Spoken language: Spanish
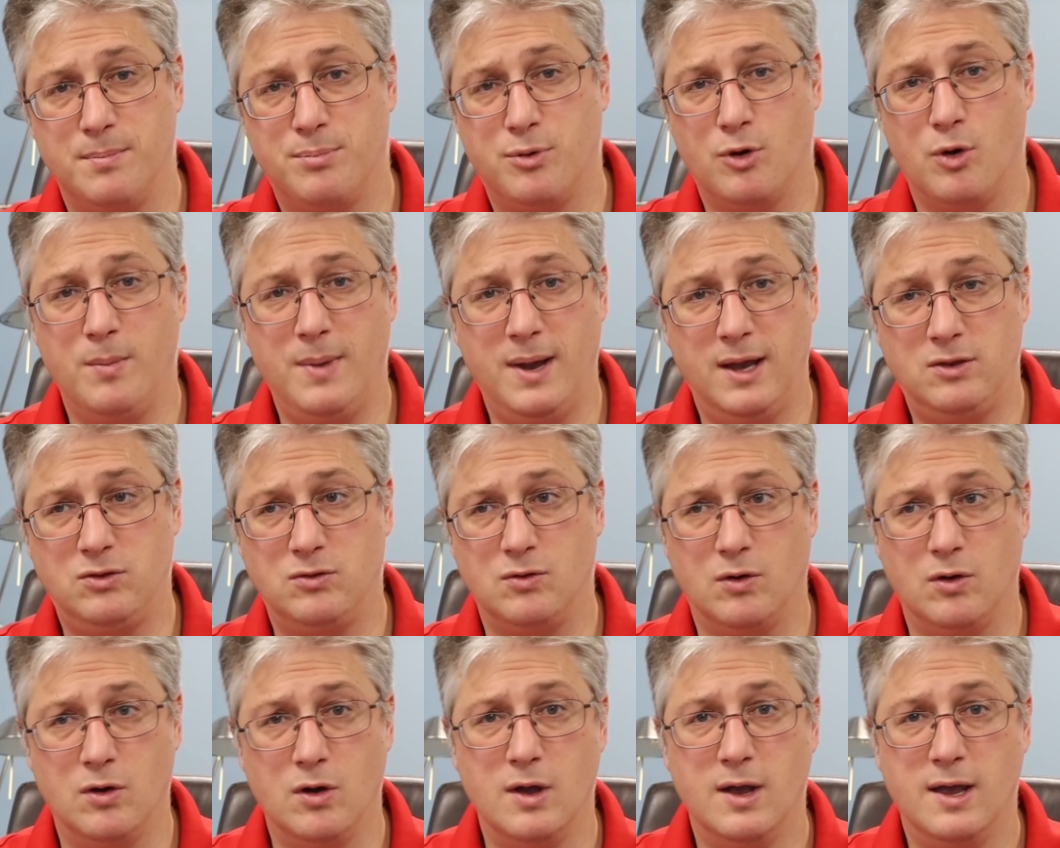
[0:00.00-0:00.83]

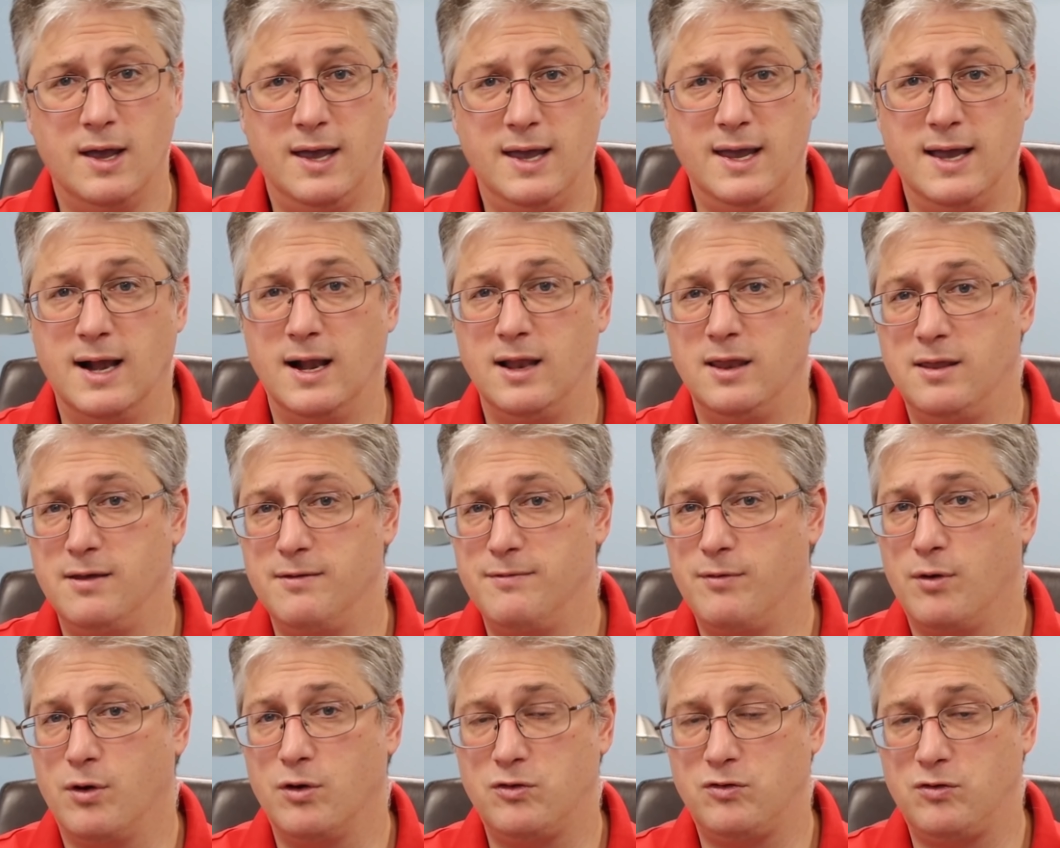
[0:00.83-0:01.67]
prometo y el
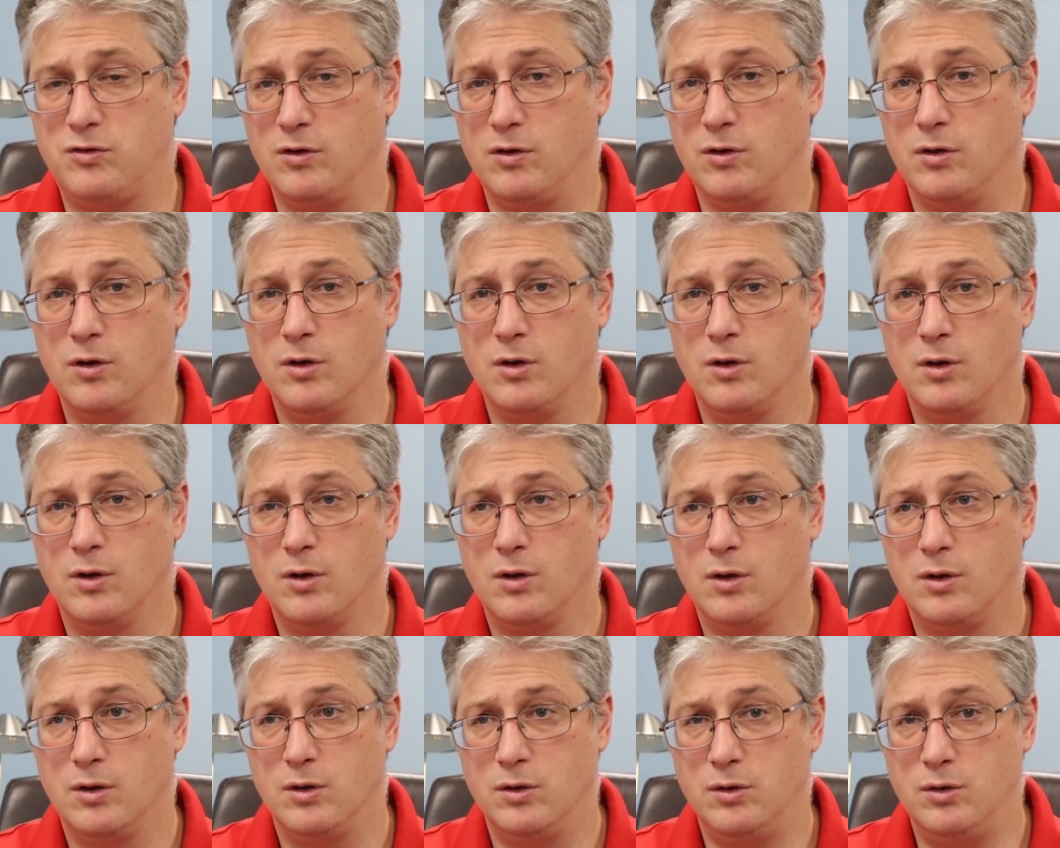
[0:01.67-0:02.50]
divorcio
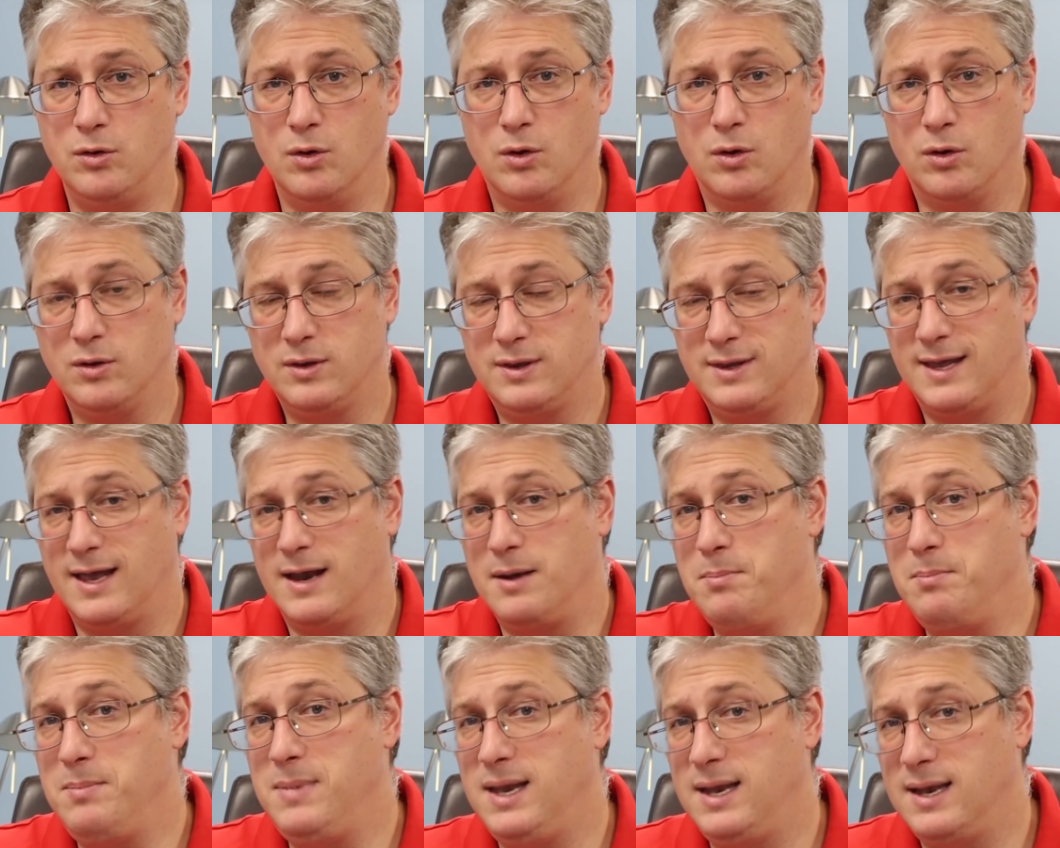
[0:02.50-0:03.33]
no
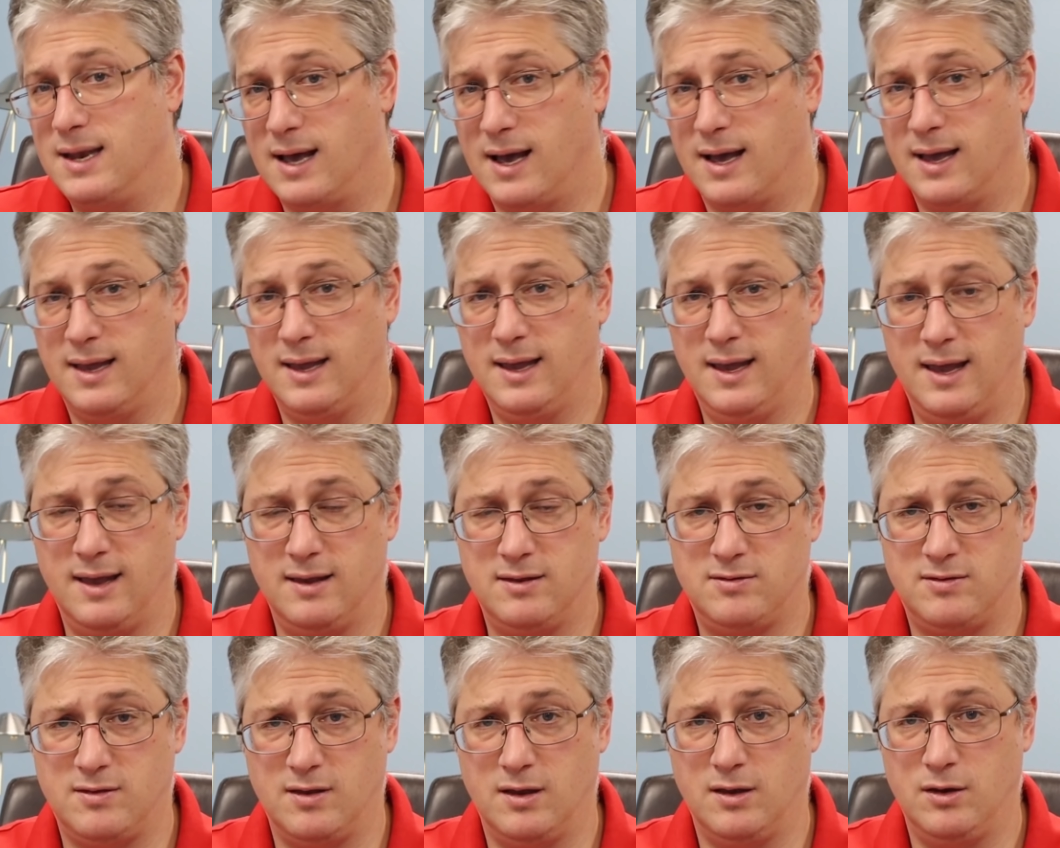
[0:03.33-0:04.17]
termina
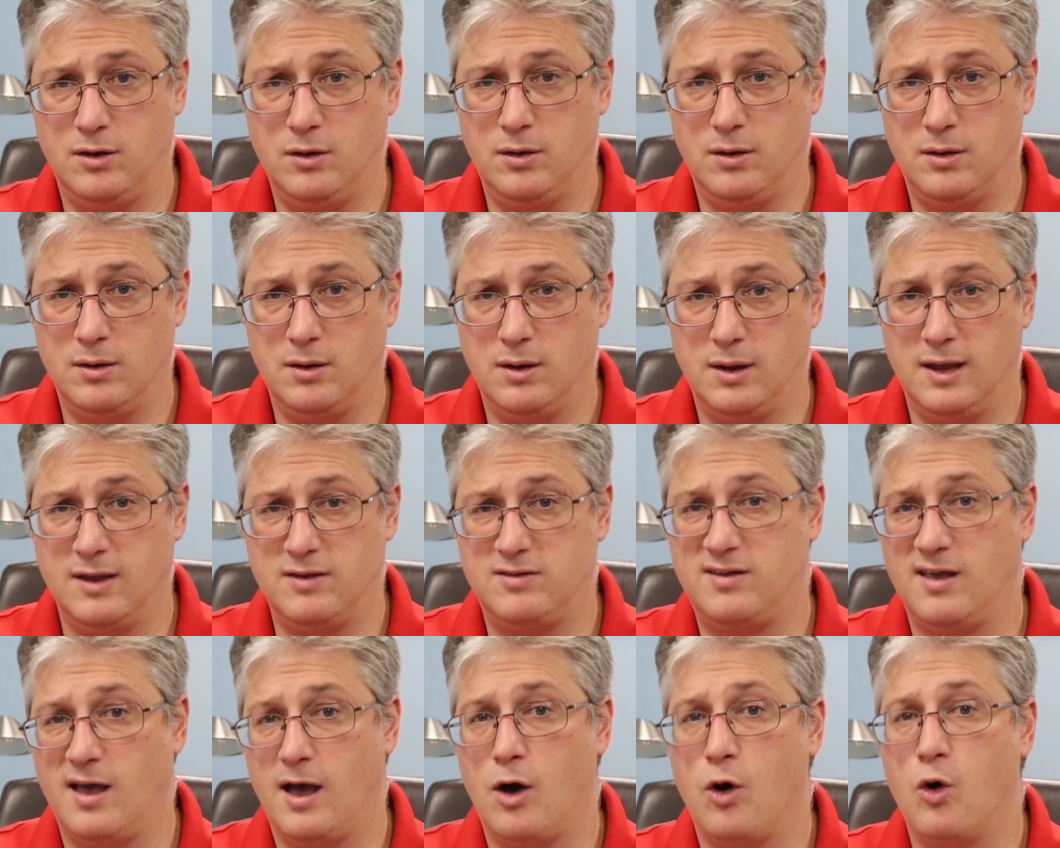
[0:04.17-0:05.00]
esa,
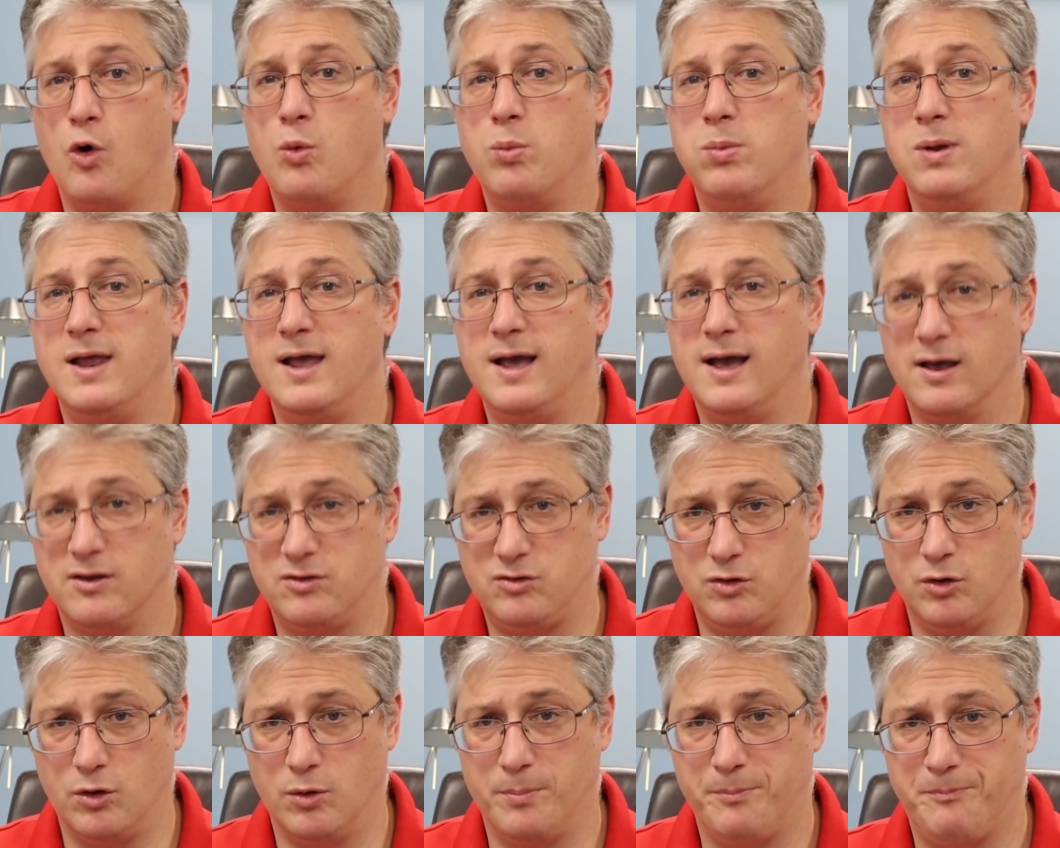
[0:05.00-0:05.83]
esa
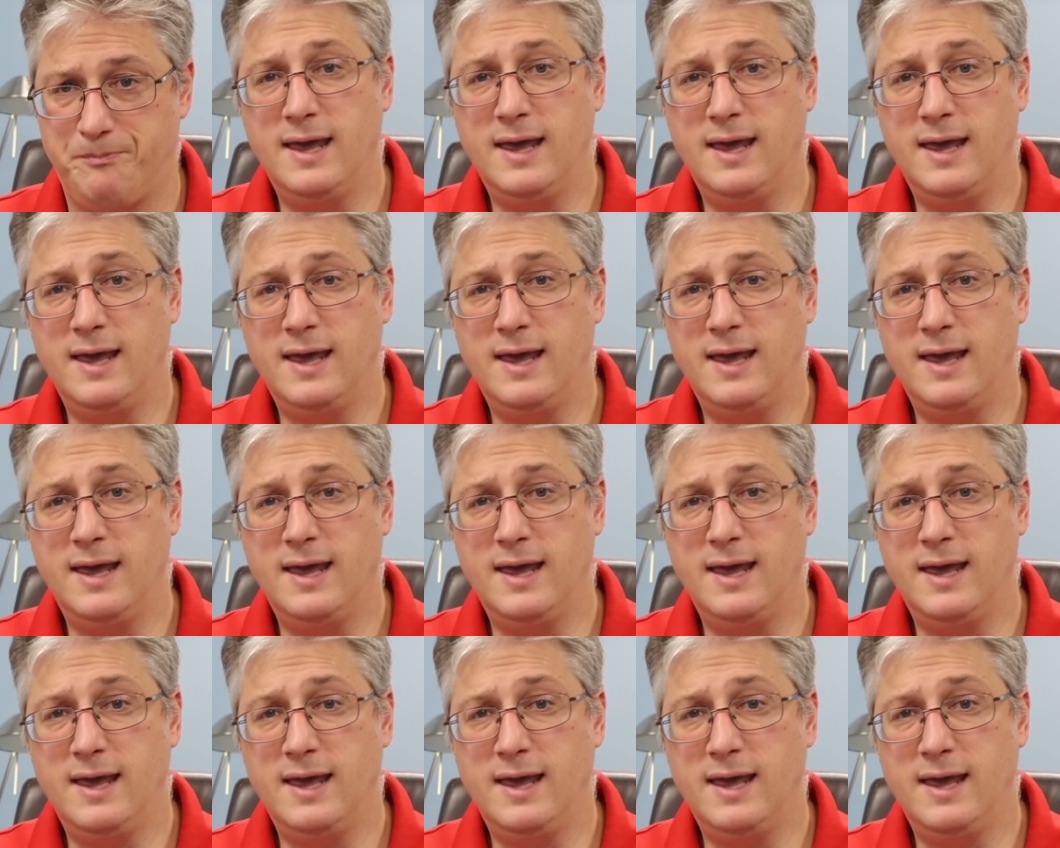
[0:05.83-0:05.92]
obligación.